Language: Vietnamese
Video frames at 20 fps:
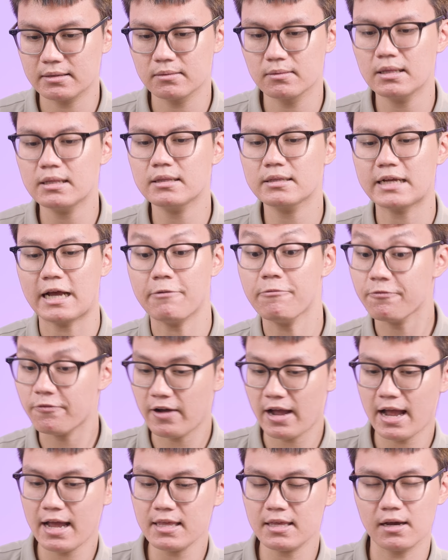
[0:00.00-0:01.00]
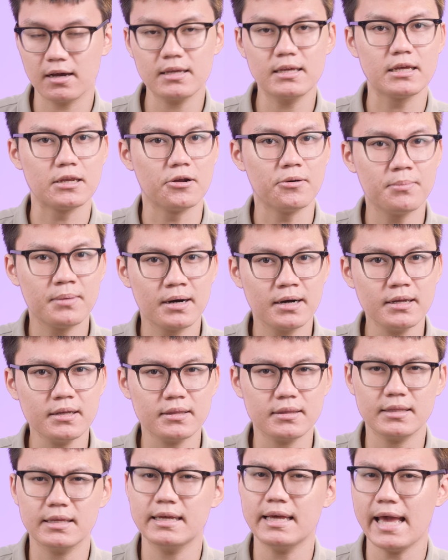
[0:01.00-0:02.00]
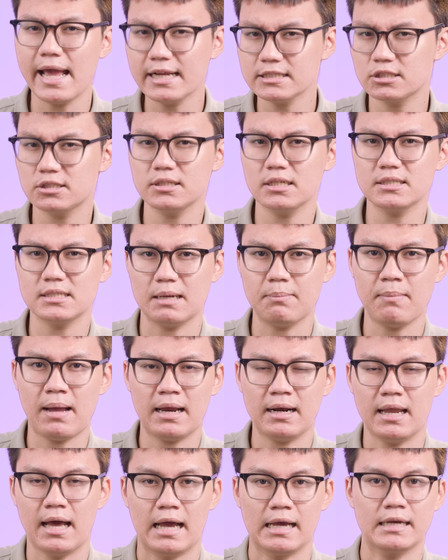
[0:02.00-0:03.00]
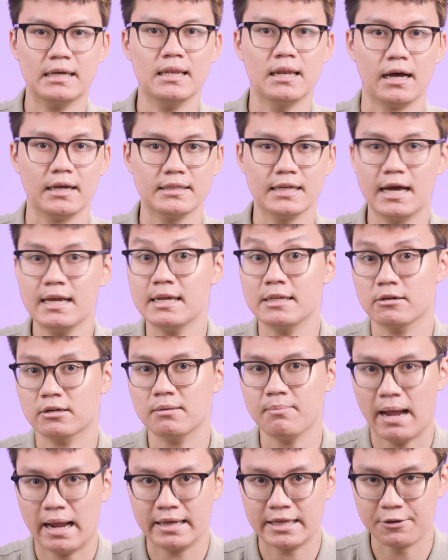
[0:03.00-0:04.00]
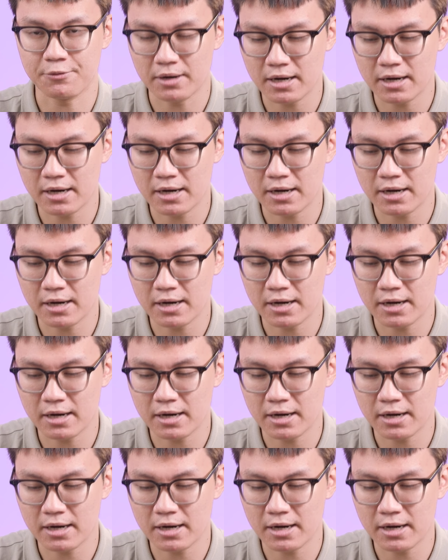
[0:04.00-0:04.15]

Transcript: thích khám phá những cái gì đó mới thì Edge nó sẽ mang lại cái lợi thế này cho các bạn nhiều